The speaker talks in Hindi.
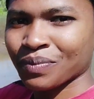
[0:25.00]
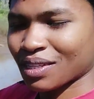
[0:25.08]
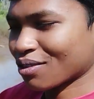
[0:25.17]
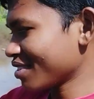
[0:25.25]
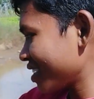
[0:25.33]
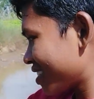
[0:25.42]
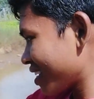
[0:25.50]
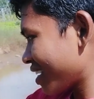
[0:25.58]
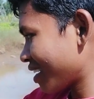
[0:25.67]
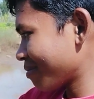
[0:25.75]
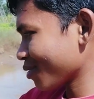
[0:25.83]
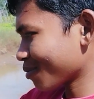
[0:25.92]
तो इसी से
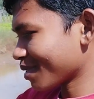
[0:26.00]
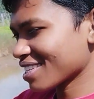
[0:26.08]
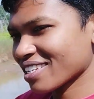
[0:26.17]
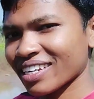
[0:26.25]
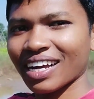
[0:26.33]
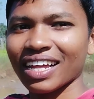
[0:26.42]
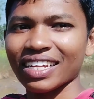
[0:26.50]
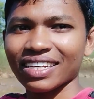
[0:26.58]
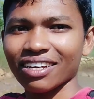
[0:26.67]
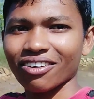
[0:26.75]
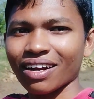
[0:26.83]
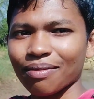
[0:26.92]
हम लोग मछली
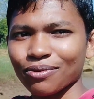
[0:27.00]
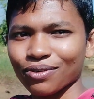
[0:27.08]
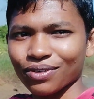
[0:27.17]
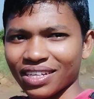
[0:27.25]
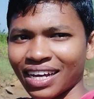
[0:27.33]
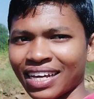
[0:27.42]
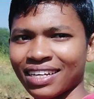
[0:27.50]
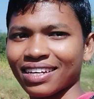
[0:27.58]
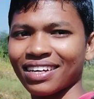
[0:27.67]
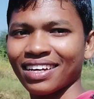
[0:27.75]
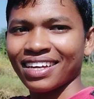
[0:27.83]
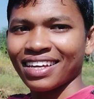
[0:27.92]
निकालेंगे और आप लोगों को
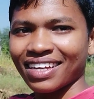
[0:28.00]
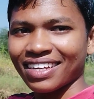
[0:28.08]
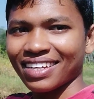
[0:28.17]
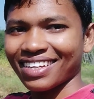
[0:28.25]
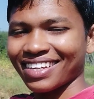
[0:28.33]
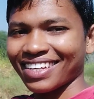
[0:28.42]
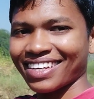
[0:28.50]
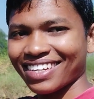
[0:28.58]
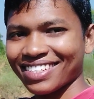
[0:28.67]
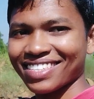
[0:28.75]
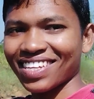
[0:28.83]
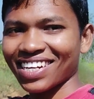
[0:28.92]
दिखाएंगे कि
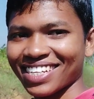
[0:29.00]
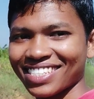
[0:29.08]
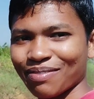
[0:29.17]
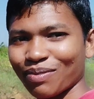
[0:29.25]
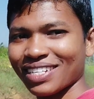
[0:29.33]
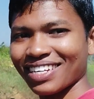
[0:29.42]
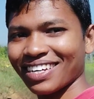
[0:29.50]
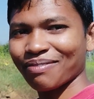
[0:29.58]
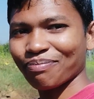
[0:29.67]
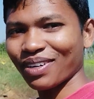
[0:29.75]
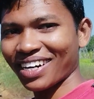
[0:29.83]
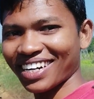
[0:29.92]
किस तरह से मछली
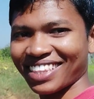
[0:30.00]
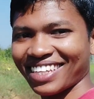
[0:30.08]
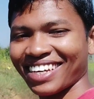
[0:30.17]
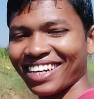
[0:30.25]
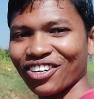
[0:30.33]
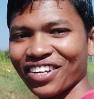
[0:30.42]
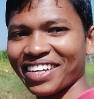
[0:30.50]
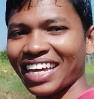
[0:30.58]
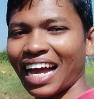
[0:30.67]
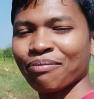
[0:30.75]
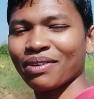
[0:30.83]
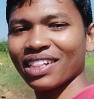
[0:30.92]
हम पकड़ते हैं और
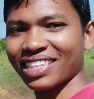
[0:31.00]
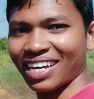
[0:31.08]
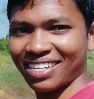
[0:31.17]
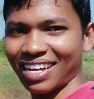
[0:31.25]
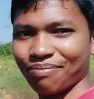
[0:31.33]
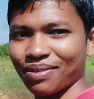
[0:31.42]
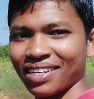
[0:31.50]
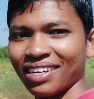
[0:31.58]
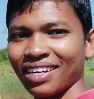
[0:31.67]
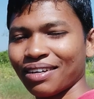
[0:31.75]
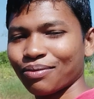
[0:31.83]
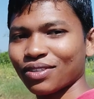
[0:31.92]
क्या मिलता है यहाँ पे
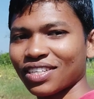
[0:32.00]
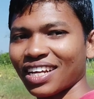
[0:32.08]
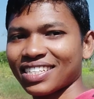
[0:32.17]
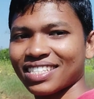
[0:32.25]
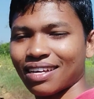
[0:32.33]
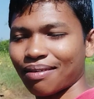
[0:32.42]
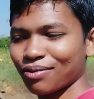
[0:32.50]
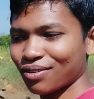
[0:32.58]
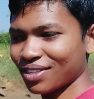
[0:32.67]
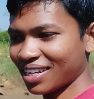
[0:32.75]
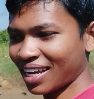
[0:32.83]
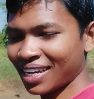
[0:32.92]
वो सारा चीज़ आप लोग
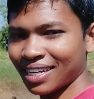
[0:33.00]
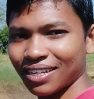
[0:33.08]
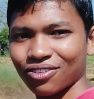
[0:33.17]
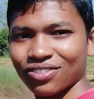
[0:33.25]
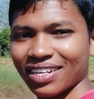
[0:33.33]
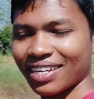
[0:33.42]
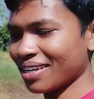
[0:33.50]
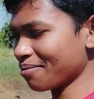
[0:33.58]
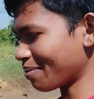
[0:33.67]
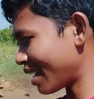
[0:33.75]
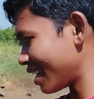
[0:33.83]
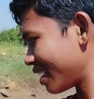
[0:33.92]
को दिखाएंगे तो चलिए
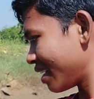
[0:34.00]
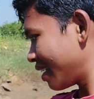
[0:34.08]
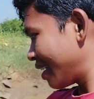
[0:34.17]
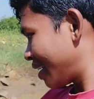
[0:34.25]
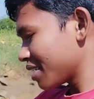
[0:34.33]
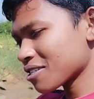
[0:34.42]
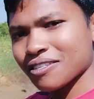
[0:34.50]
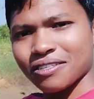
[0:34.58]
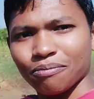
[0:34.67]
पहले इस